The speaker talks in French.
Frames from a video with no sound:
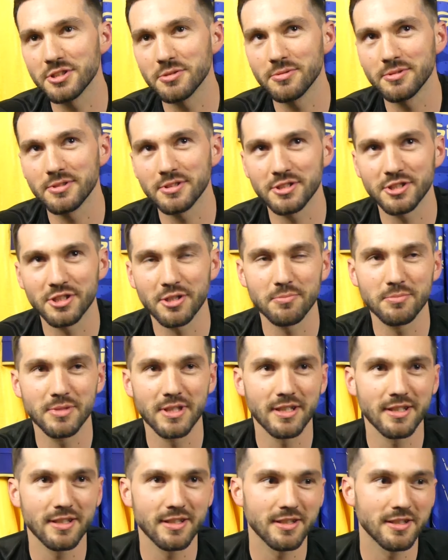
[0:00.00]
J'aime
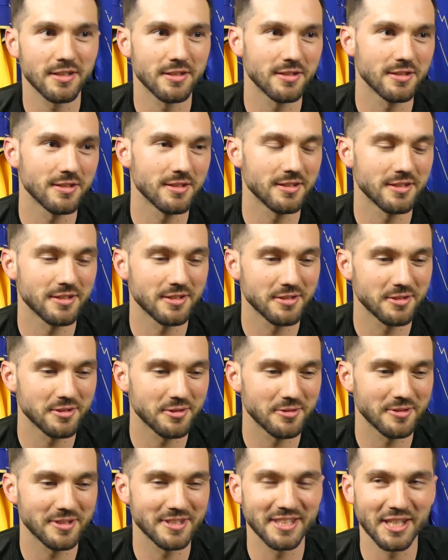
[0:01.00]
bien,
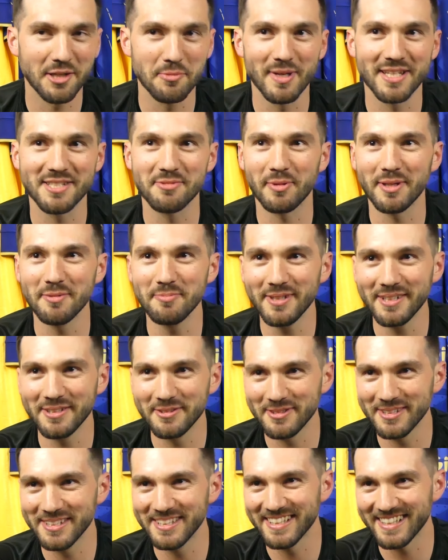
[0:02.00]
on va dire, m'exprimer,
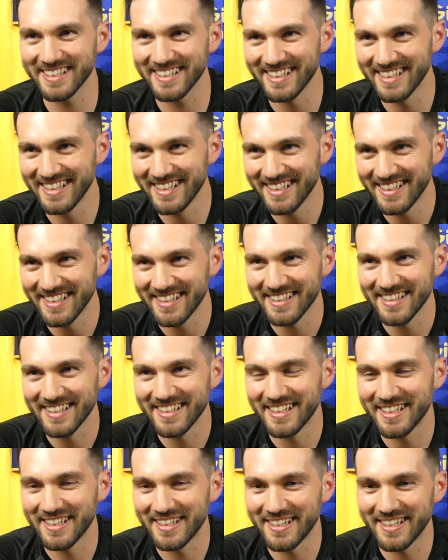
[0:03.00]
on va dire.
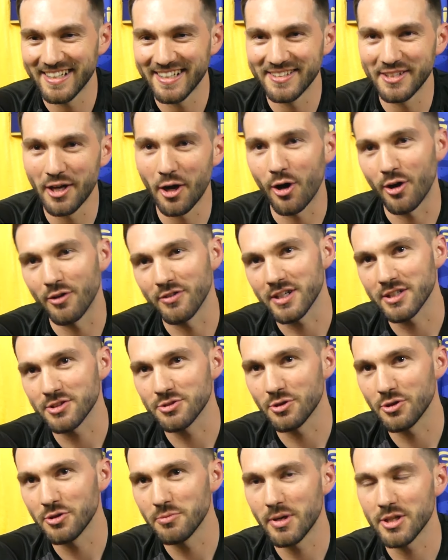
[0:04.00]
Euh, non, en vrai,
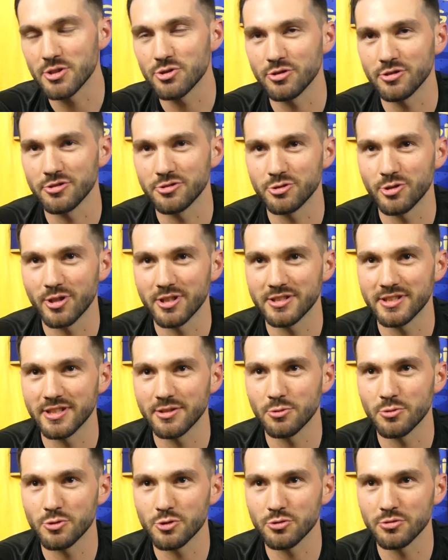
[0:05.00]
sur le match, je, suis assez
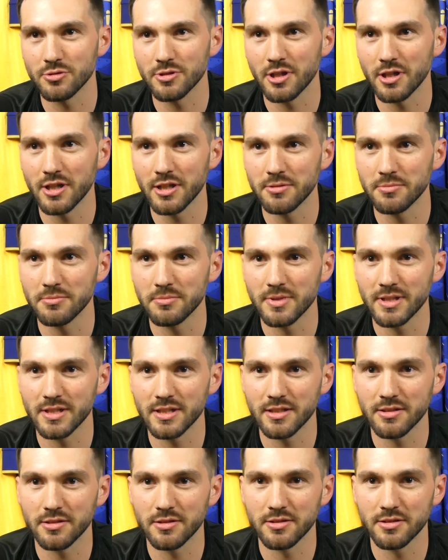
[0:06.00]
ronchon quand même,
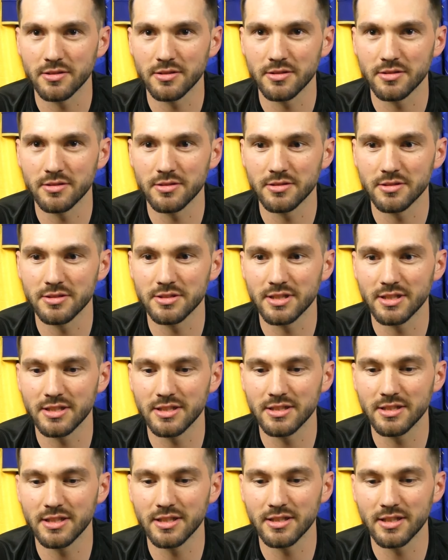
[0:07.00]
mais euh, c'est
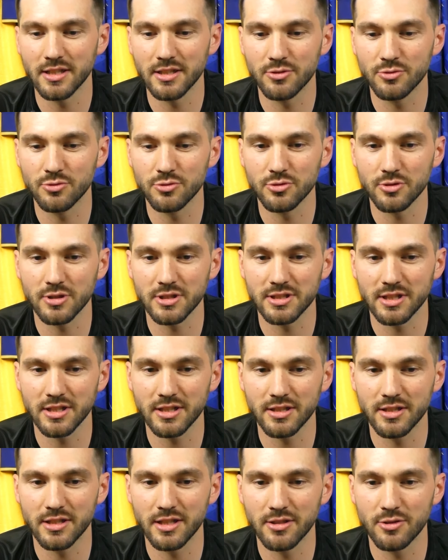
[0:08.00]
l'idée d'être toujours
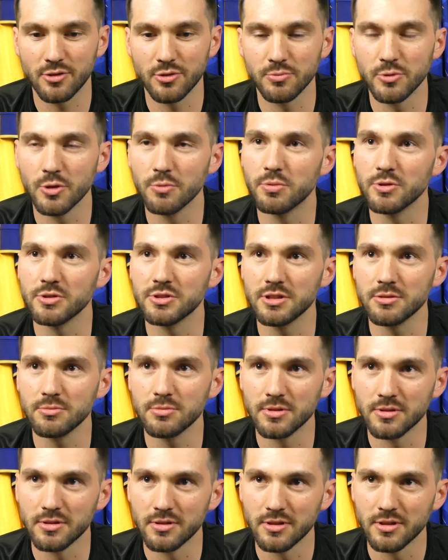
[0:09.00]
essayé d'être le mieux
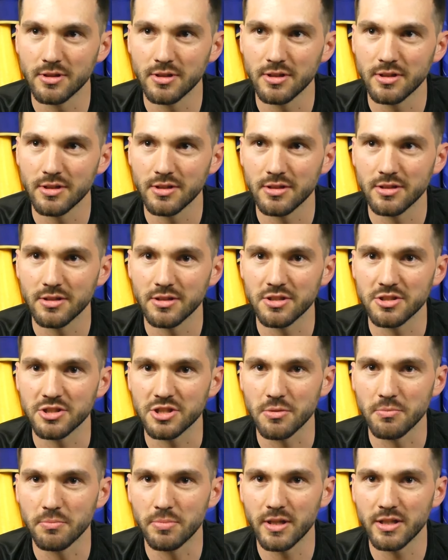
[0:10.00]
possible. Et
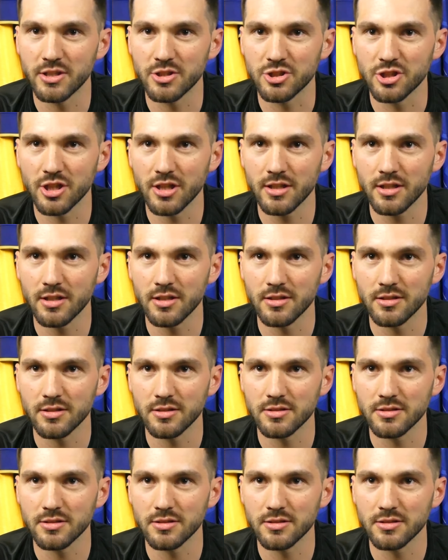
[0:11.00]
j'aime pas l'échec.